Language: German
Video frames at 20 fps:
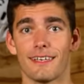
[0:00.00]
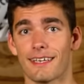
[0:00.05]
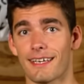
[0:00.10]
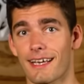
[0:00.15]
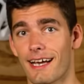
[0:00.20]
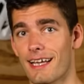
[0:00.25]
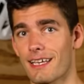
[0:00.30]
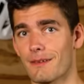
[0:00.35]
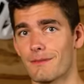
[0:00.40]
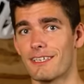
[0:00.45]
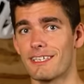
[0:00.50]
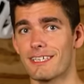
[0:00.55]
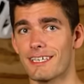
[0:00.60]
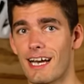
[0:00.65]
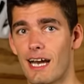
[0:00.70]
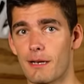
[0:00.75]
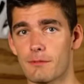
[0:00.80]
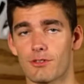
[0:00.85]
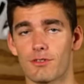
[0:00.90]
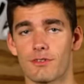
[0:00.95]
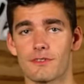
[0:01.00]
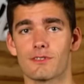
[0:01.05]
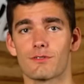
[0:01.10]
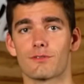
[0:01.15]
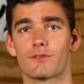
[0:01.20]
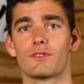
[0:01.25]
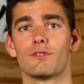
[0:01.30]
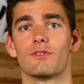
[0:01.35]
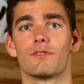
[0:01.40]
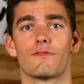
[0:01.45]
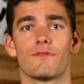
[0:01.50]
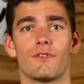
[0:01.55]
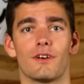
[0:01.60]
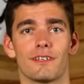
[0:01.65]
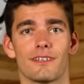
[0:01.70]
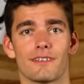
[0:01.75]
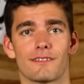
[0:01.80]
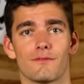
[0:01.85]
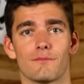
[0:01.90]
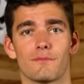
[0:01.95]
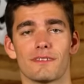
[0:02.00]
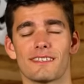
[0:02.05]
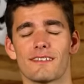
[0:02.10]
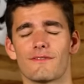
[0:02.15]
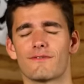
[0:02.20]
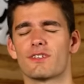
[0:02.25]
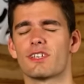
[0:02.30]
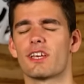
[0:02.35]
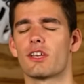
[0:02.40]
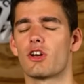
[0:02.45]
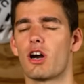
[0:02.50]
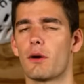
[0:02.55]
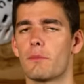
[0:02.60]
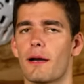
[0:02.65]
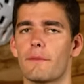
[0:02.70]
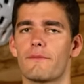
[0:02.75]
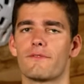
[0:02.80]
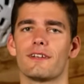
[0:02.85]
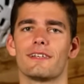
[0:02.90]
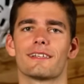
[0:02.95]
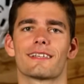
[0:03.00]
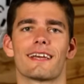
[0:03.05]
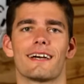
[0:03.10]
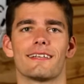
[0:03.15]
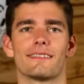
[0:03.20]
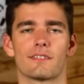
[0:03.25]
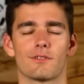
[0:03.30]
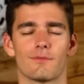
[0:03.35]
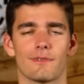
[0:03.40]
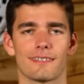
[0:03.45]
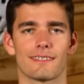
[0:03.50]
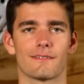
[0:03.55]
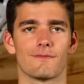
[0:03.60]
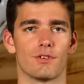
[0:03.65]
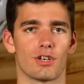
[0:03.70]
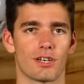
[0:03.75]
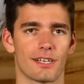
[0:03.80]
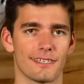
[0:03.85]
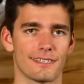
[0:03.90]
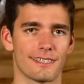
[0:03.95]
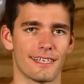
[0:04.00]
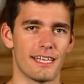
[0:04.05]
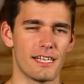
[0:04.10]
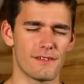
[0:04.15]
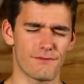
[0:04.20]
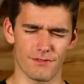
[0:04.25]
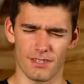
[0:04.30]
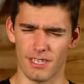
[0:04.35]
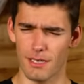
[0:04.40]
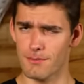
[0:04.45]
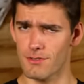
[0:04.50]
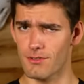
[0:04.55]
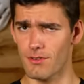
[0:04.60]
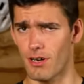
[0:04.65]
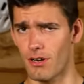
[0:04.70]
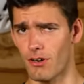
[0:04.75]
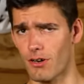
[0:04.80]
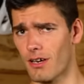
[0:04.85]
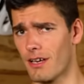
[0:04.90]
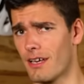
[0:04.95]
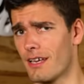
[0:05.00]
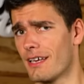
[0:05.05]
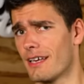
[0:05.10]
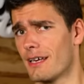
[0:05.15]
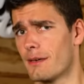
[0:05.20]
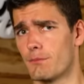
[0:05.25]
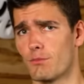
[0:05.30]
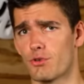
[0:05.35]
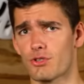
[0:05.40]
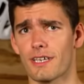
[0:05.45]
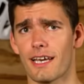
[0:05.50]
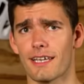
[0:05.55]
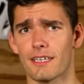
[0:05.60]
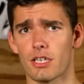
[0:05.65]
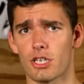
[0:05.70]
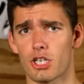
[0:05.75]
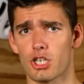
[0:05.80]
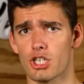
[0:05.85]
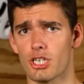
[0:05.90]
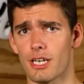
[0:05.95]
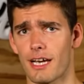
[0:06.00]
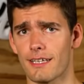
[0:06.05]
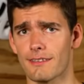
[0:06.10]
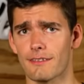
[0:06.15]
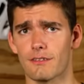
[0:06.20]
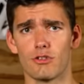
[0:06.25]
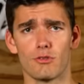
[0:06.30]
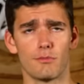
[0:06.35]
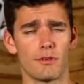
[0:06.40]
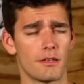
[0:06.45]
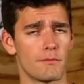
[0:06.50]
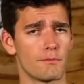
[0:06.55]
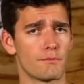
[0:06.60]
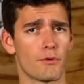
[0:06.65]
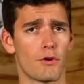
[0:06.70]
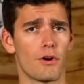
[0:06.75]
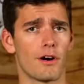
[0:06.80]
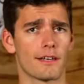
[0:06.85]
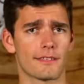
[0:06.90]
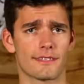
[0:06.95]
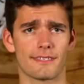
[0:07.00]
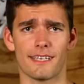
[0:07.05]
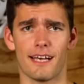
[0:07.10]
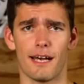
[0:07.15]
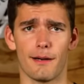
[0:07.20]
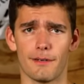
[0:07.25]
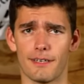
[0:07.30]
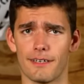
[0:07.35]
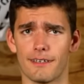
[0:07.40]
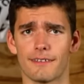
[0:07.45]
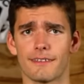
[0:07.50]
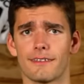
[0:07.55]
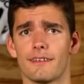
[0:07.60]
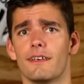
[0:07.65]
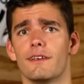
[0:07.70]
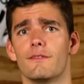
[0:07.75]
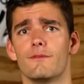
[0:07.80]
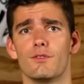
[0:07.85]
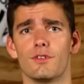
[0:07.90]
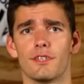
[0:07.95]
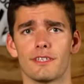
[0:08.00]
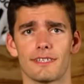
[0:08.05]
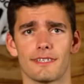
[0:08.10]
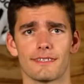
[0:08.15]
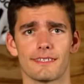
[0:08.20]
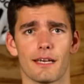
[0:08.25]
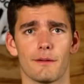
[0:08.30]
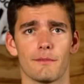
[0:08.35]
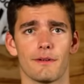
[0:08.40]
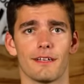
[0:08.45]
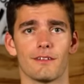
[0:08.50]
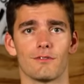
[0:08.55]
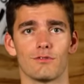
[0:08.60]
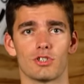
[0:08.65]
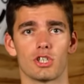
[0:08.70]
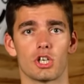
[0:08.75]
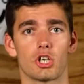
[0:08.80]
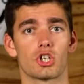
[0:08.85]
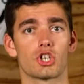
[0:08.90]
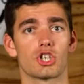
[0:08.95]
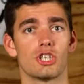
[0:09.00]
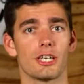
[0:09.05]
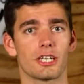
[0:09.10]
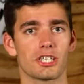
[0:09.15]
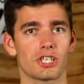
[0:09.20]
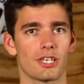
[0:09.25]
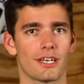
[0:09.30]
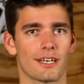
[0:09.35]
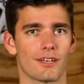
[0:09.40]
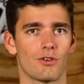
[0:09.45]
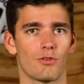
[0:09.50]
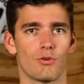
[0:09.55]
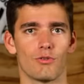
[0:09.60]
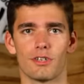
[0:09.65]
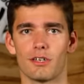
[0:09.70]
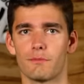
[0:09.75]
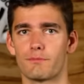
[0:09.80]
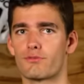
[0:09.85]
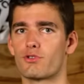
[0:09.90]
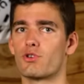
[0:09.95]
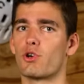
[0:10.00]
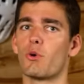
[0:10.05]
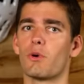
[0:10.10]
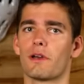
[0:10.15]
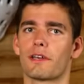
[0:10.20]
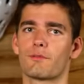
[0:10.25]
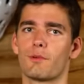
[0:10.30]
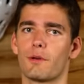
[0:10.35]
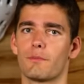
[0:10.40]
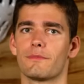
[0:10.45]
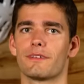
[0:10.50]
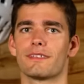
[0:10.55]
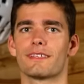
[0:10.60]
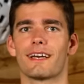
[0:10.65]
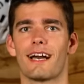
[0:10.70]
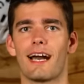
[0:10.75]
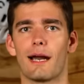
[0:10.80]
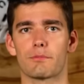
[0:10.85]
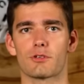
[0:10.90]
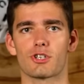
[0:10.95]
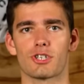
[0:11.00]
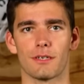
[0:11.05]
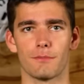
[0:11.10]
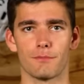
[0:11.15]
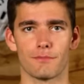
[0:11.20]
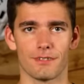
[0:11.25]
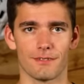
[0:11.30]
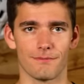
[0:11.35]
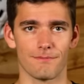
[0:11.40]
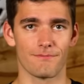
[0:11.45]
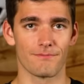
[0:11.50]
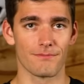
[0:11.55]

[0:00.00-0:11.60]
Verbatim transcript: Gerade wenn die Kabelkonstruktion vorne so ein bisschen von der Norm abfällt, kann sowas wirklich helfen. Gibt so auch moderne Startnummernboards, aber würde ich jetzt eher mal unter Schnickschnack oder Pro-Equipment abstempeln.